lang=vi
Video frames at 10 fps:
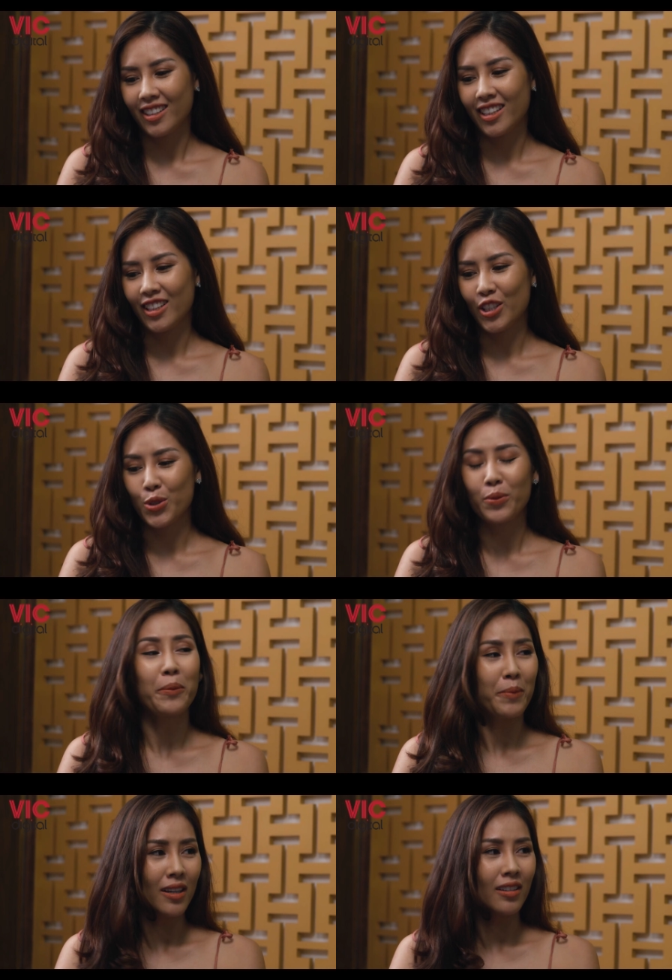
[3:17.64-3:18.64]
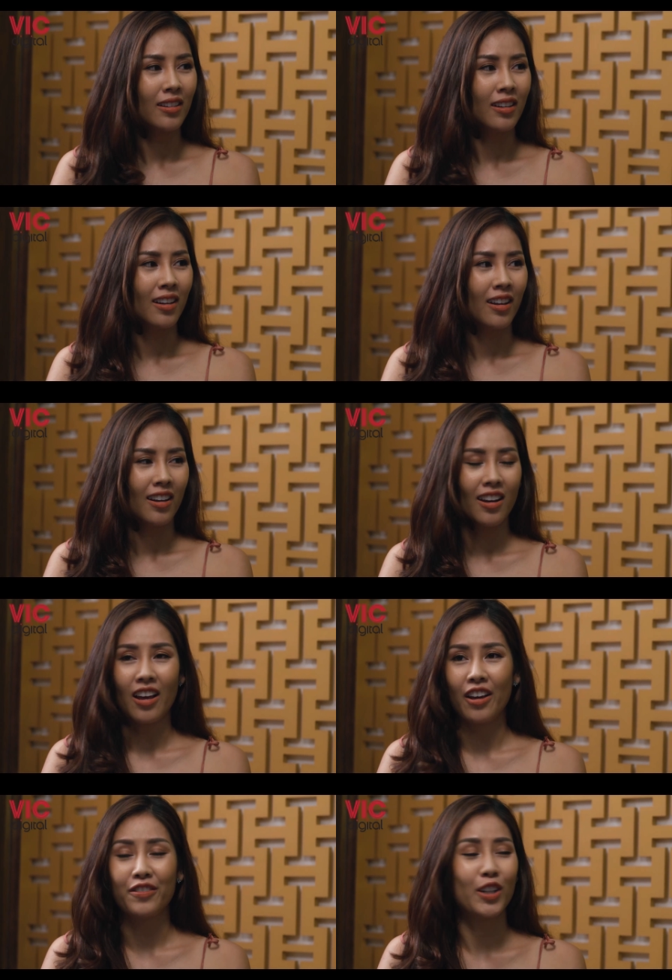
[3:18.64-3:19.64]
thì chúng em biết
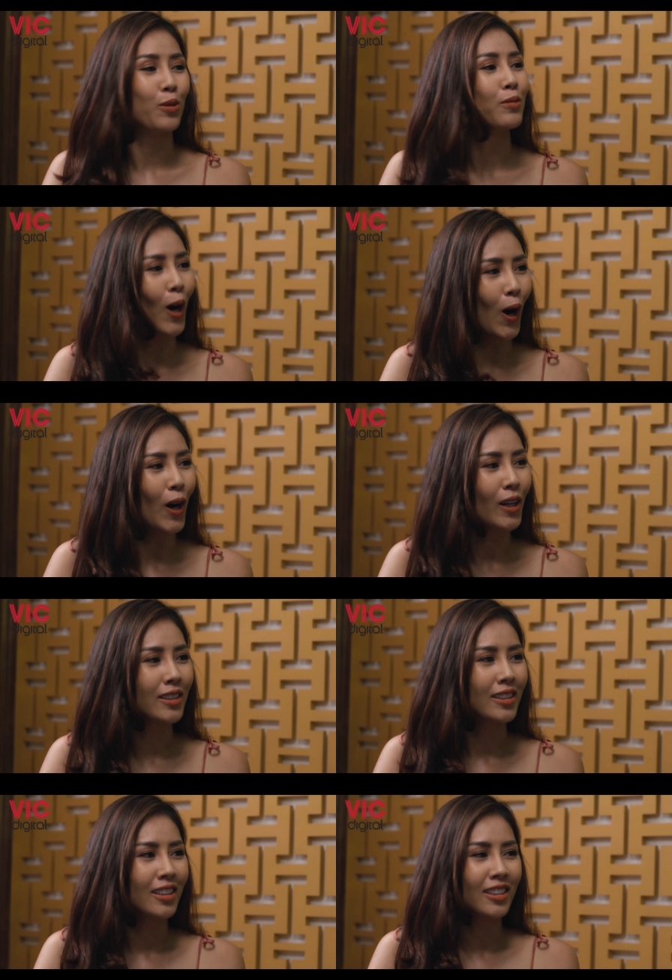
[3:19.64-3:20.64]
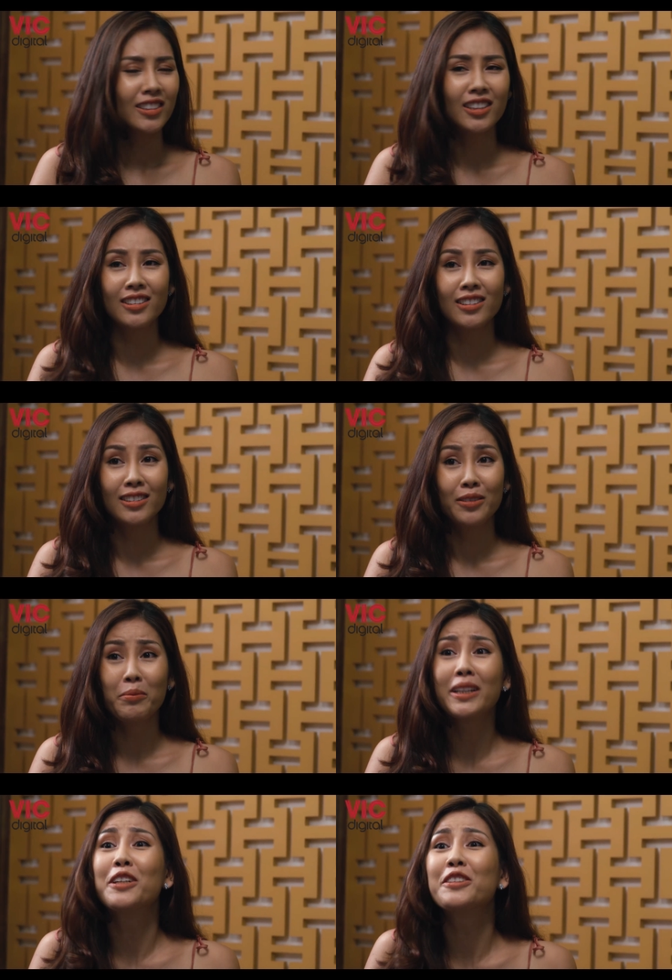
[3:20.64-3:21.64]
là việc cũng khó nhưng
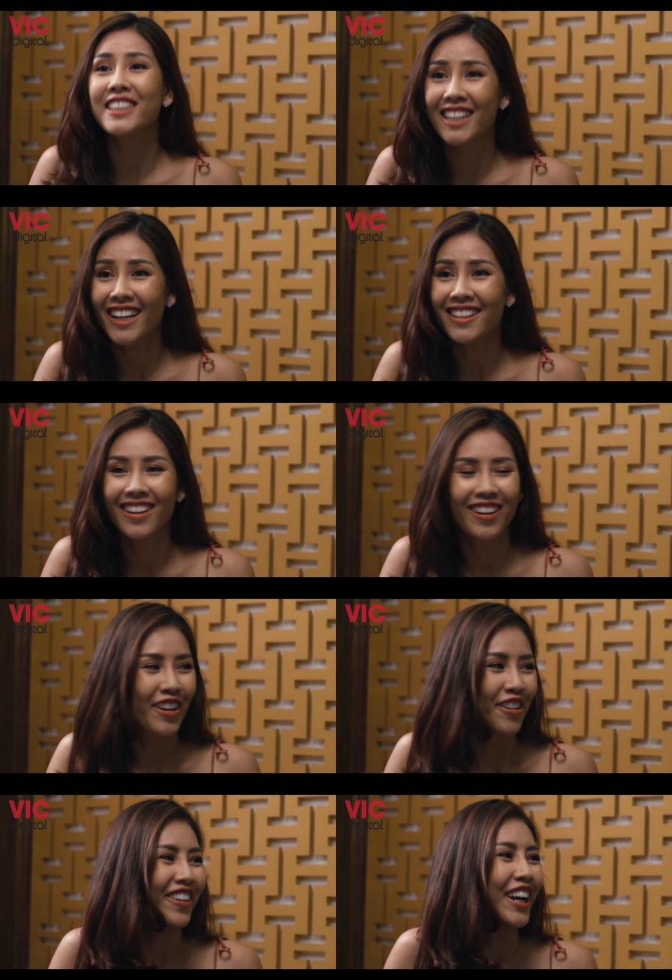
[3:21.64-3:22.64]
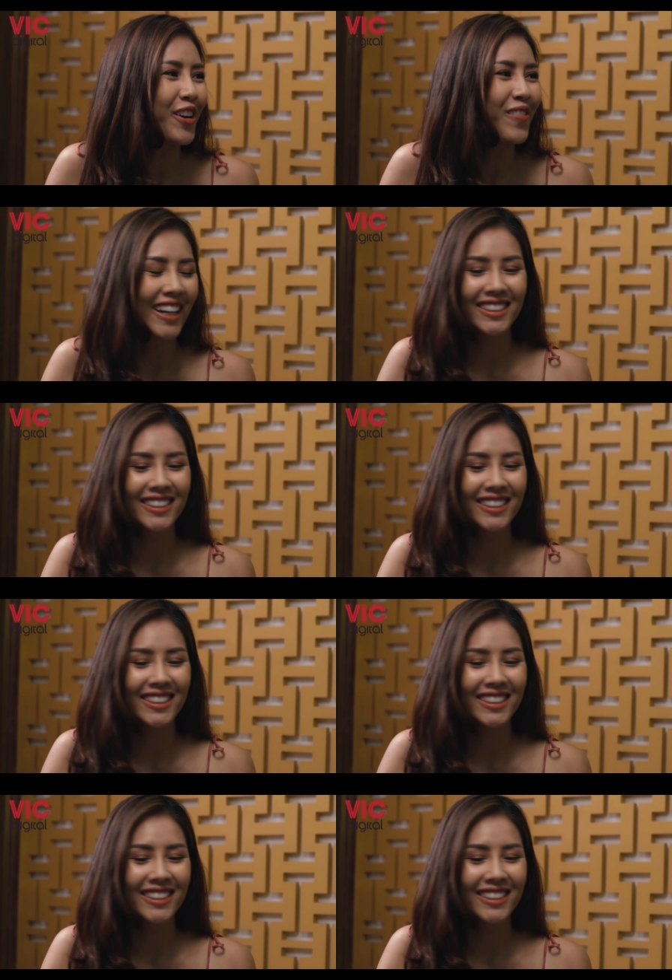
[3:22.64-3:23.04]
mình thiếu gì cách phải không